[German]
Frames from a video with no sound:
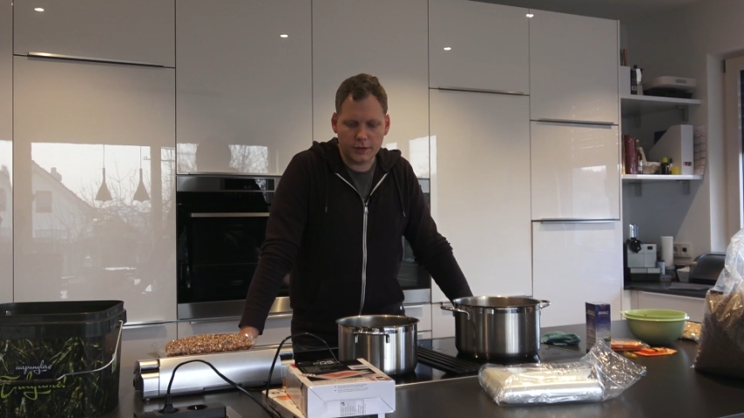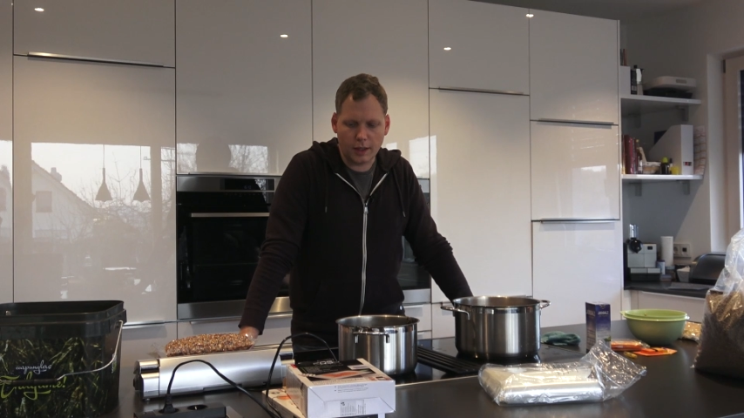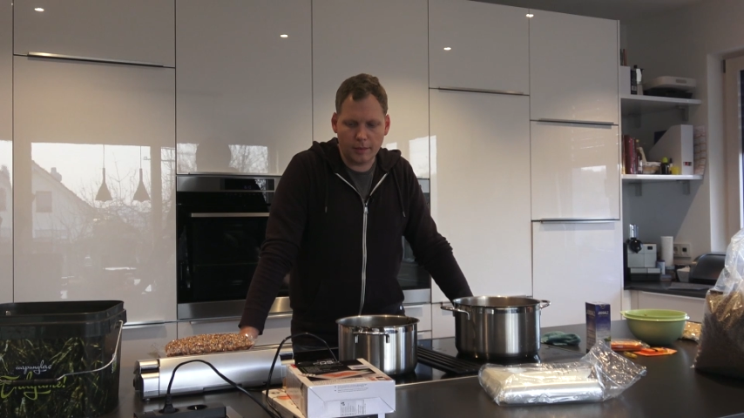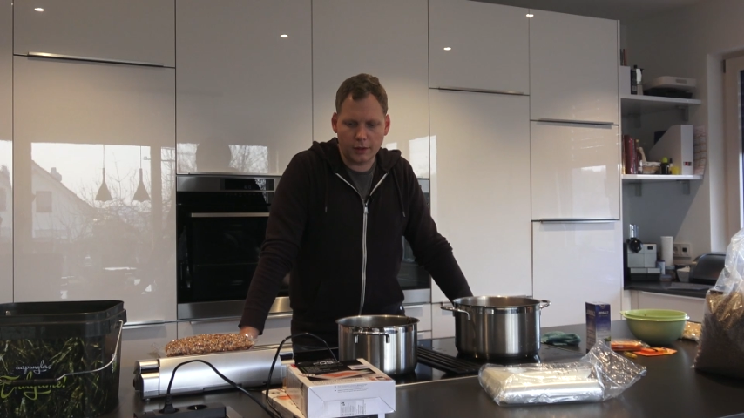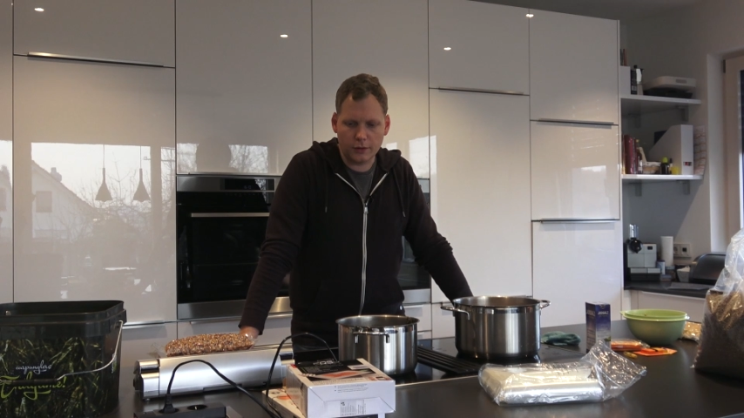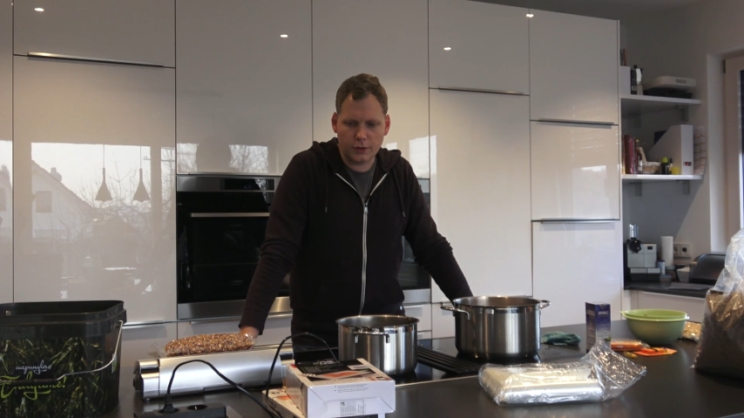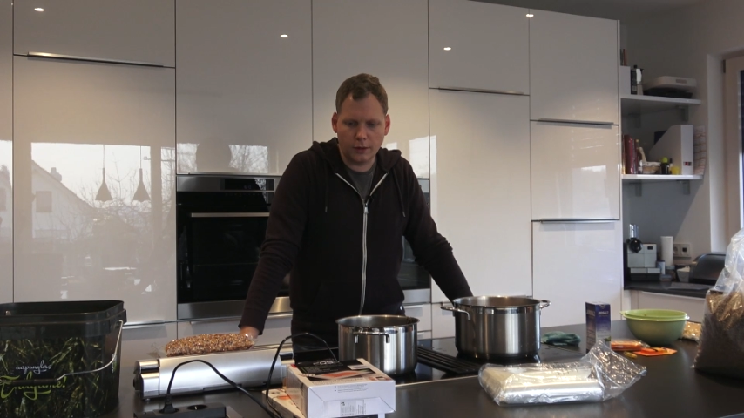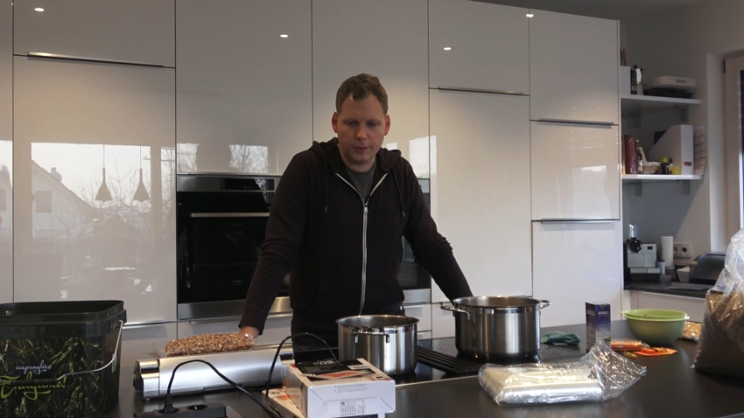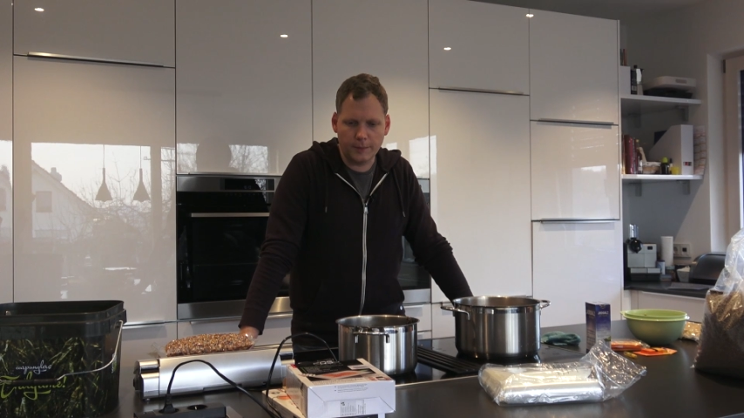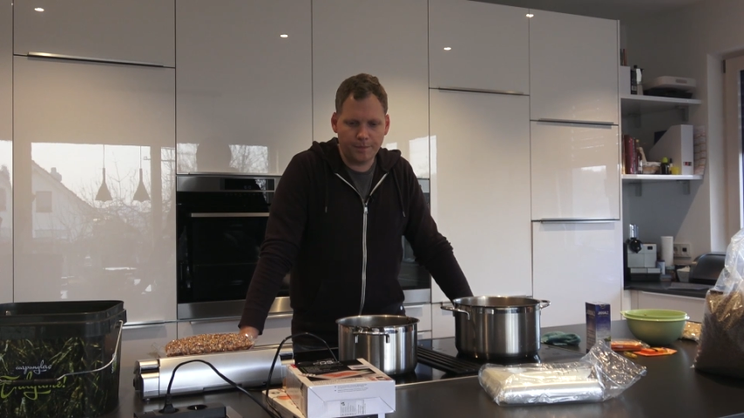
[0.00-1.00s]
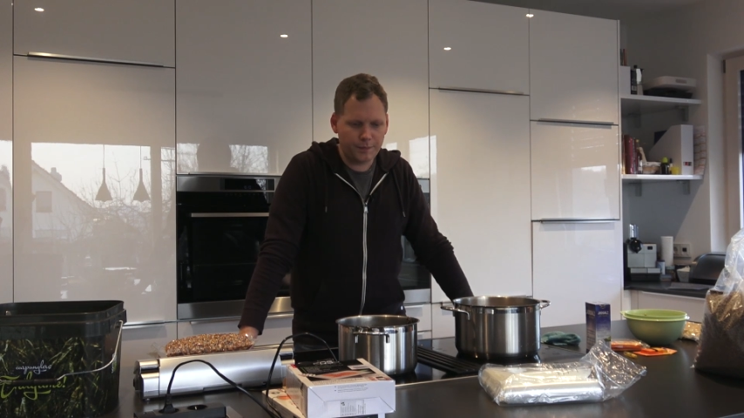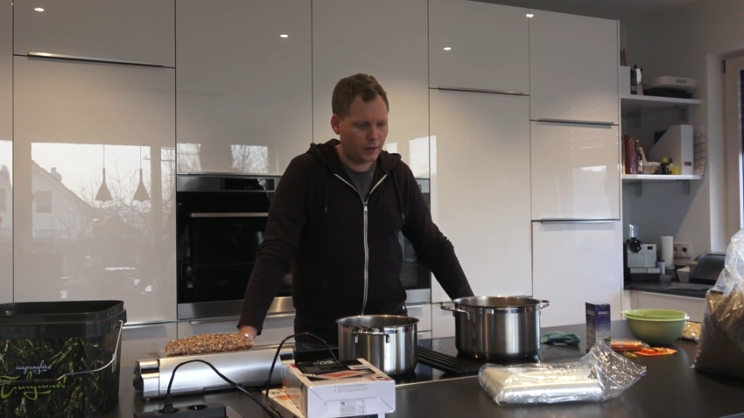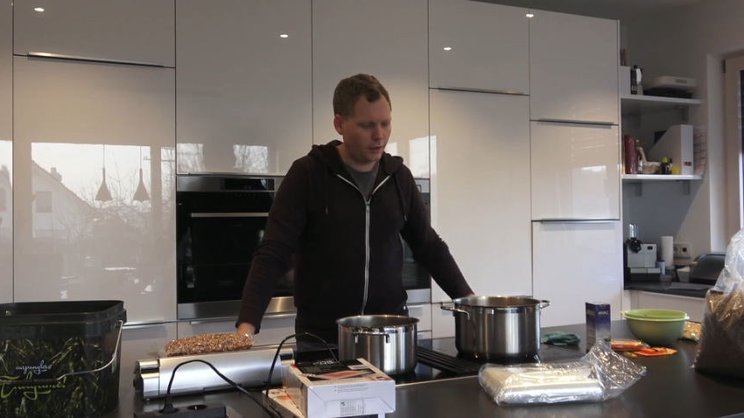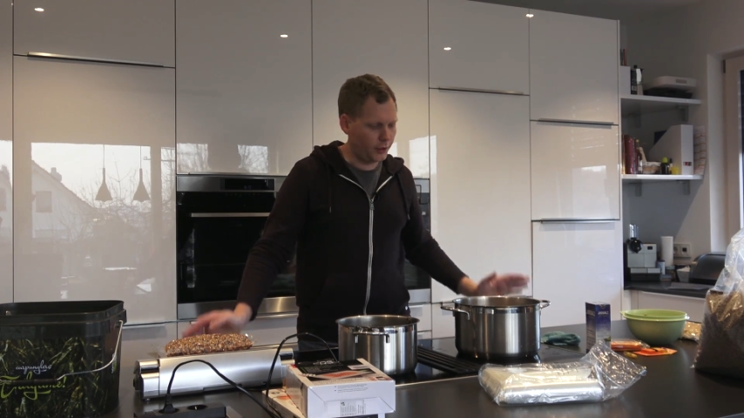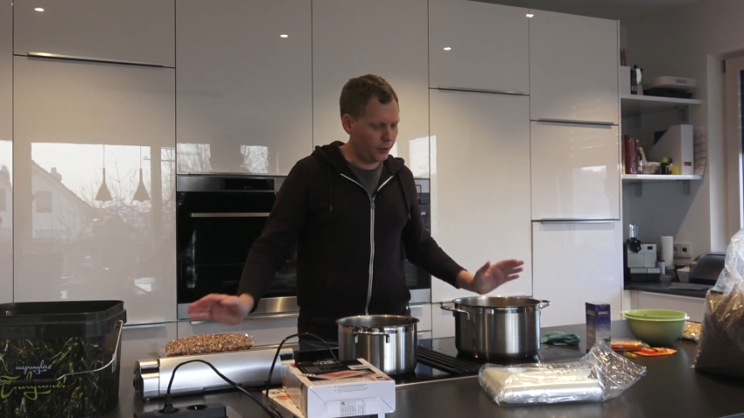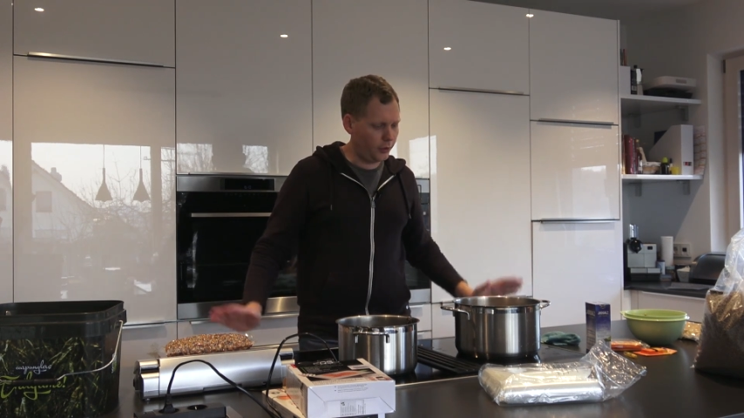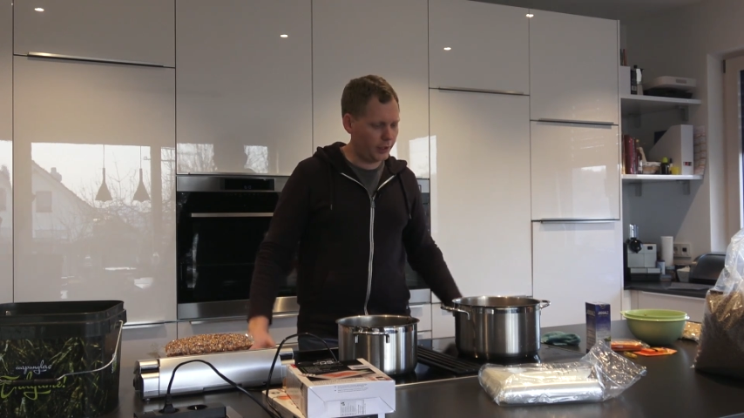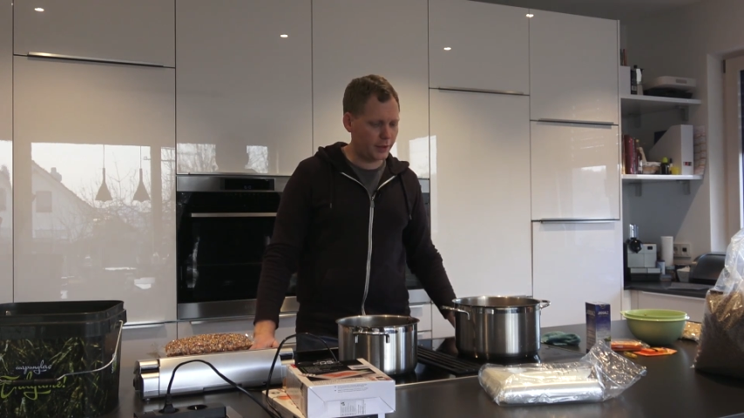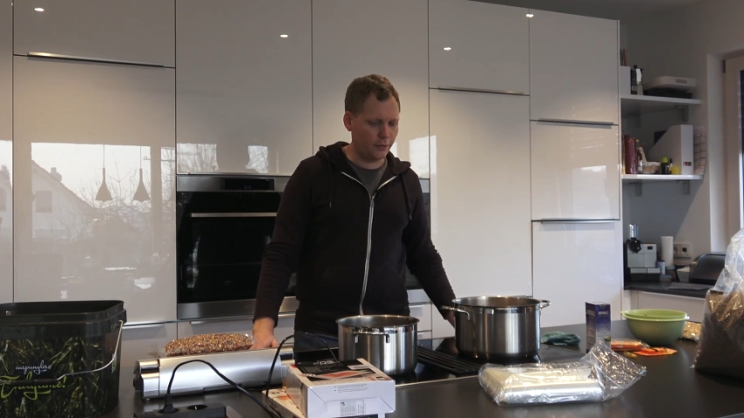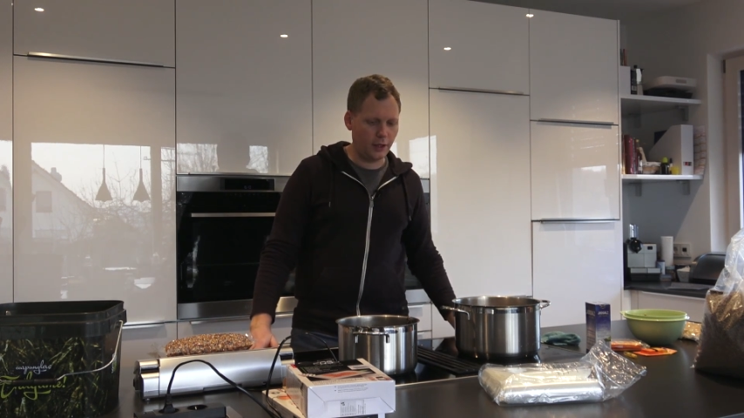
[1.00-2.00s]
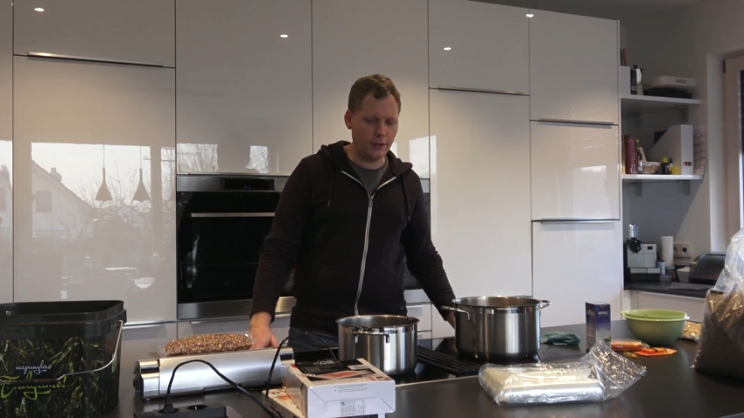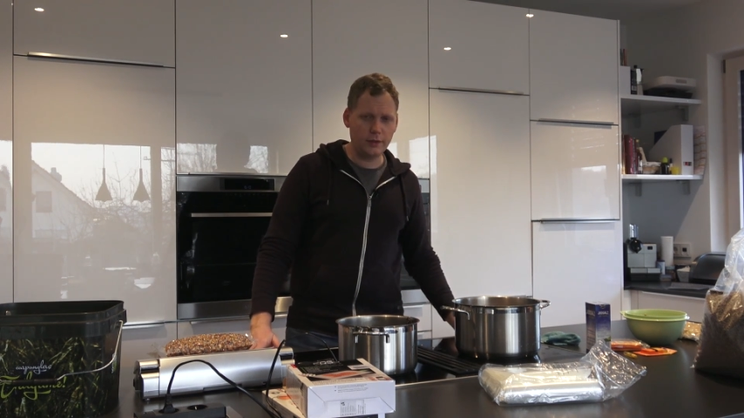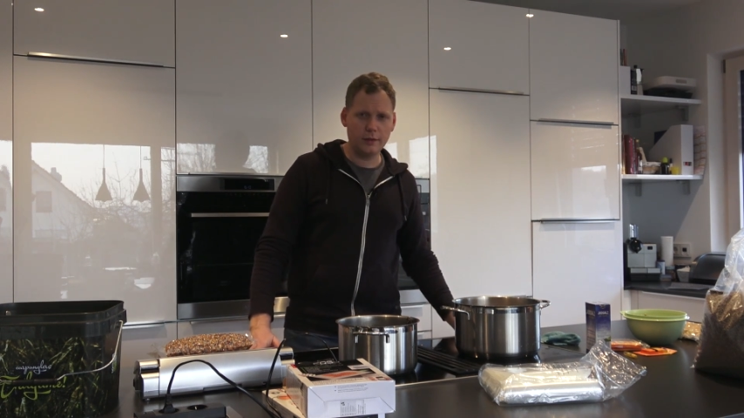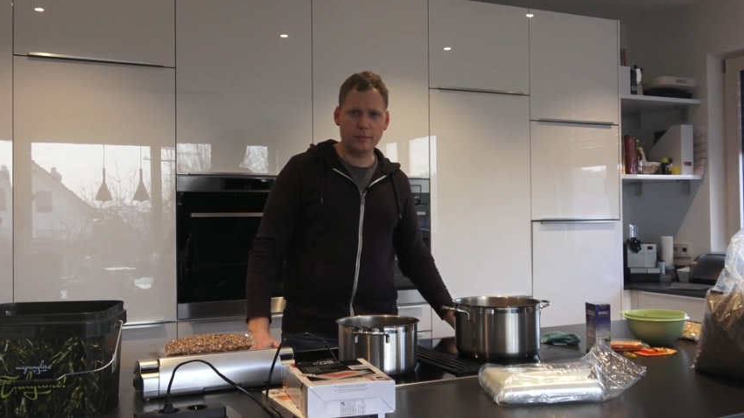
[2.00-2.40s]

was dabei rauskommt. Ich hoffe, euch hat es gefallen.